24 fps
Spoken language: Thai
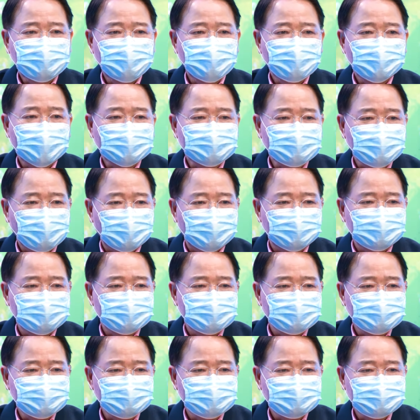ยุวชน
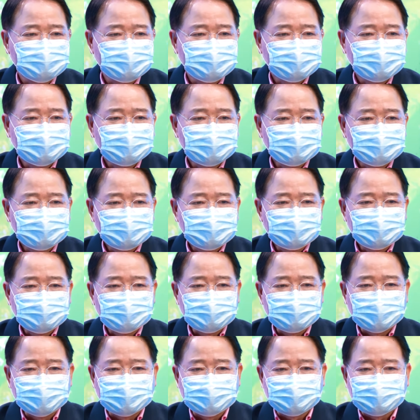
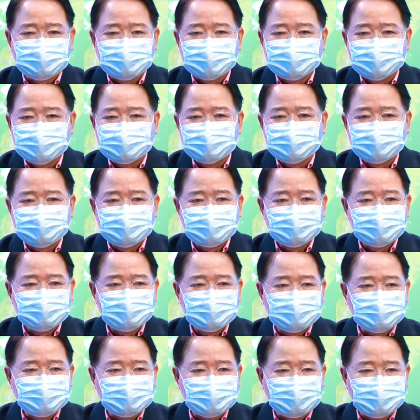ติดทีม
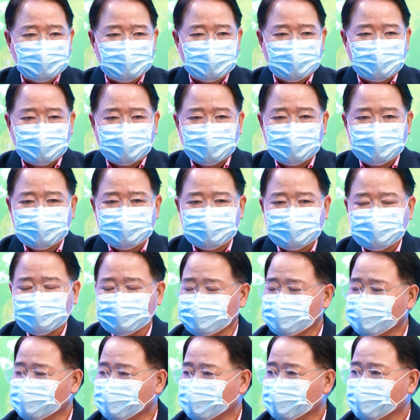ของ
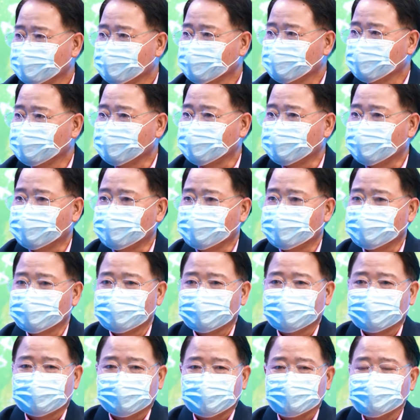อ
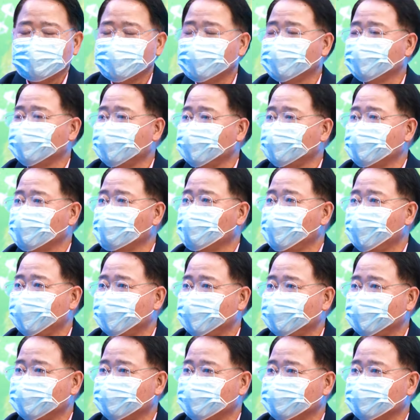อำเภอยานาวา